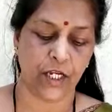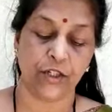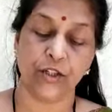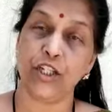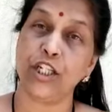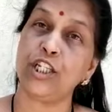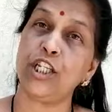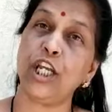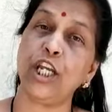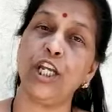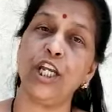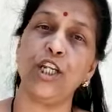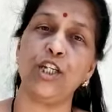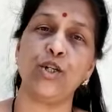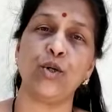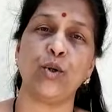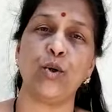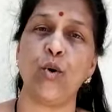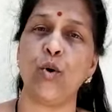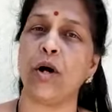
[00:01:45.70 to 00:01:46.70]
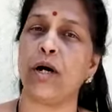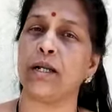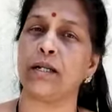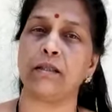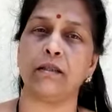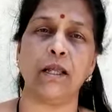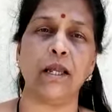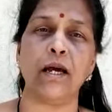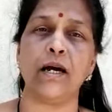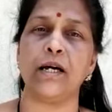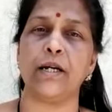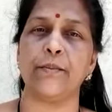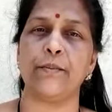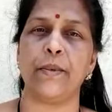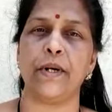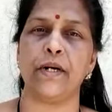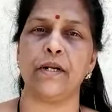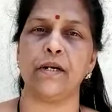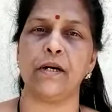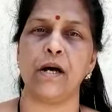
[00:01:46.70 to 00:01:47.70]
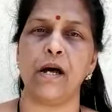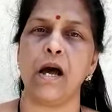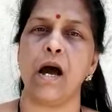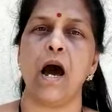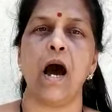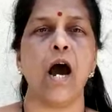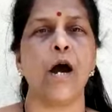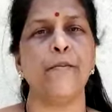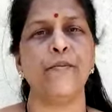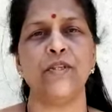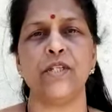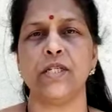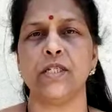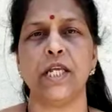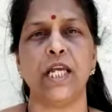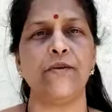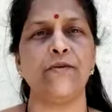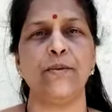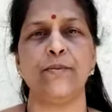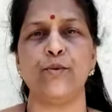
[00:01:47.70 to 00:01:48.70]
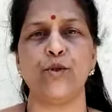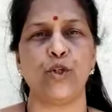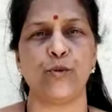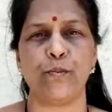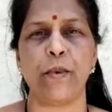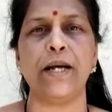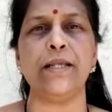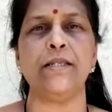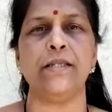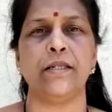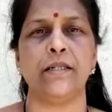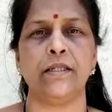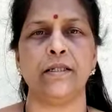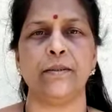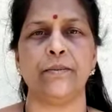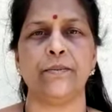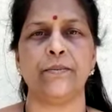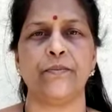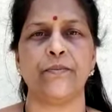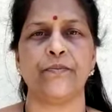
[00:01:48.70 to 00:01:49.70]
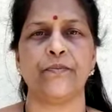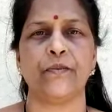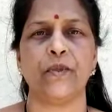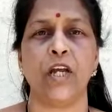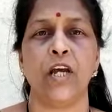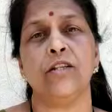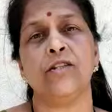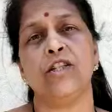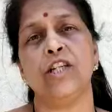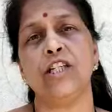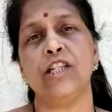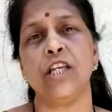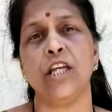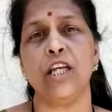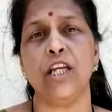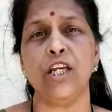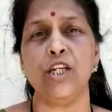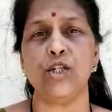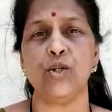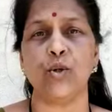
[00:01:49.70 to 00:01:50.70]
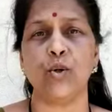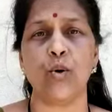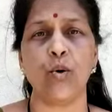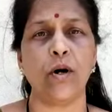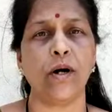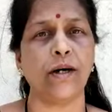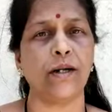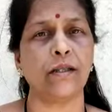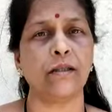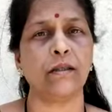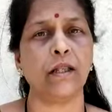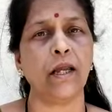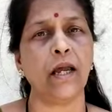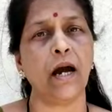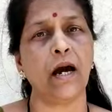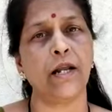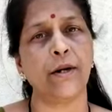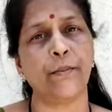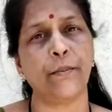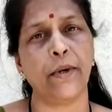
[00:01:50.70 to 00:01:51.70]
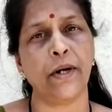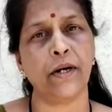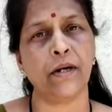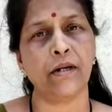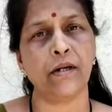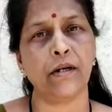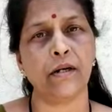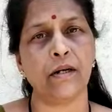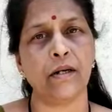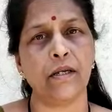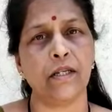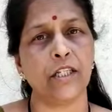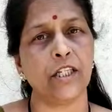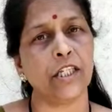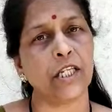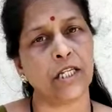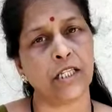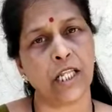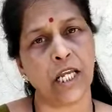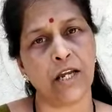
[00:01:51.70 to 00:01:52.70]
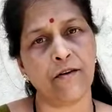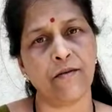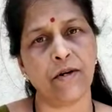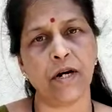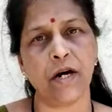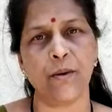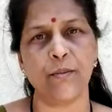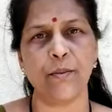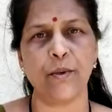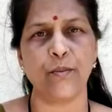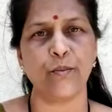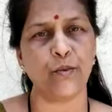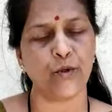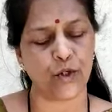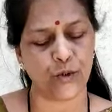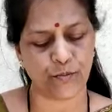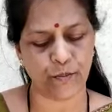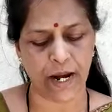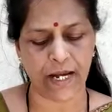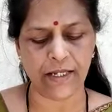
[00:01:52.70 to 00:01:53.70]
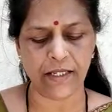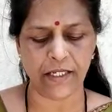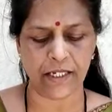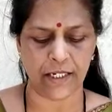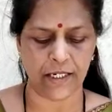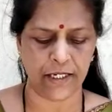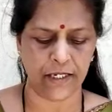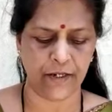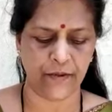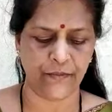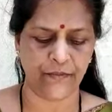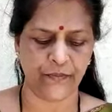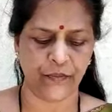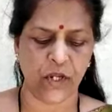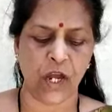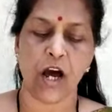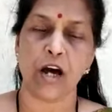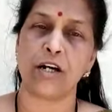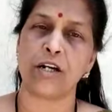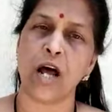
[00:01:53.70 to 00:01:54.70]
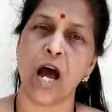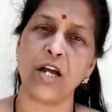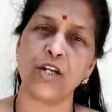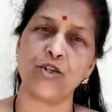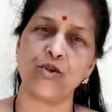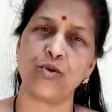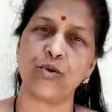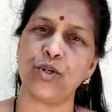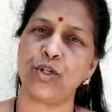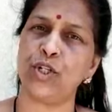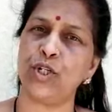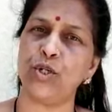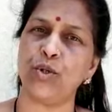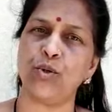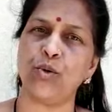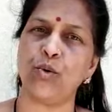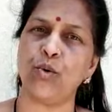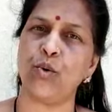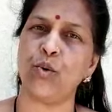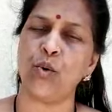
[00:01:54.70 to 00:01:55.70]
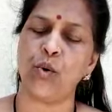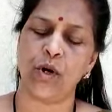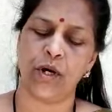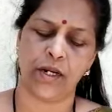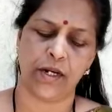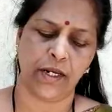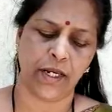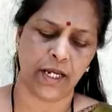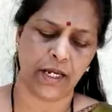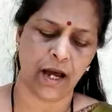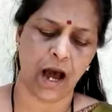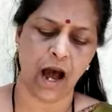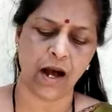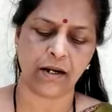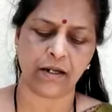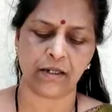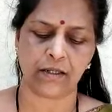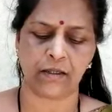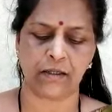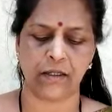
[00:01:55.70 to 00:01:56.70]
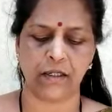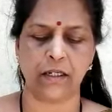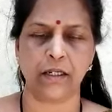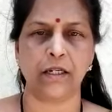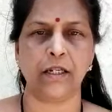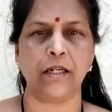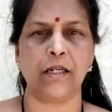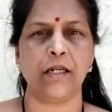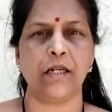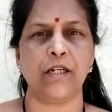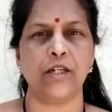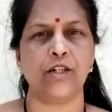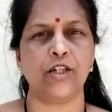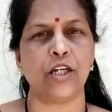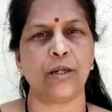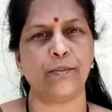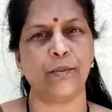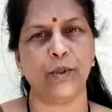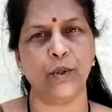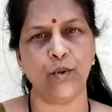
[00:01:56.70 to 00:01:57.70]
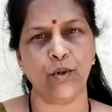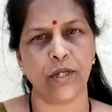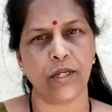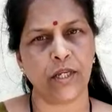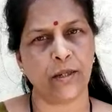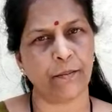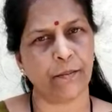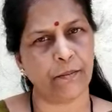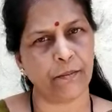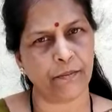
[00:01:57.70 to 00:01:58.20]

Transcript: जिस ईश को करते अर्पण हम सदैव पुष्पांजलि जिस ईश को करते अर्पण सदैव हम पुष्पांजलि राष्ट्र ऋषि को रेखा करती शब्दों की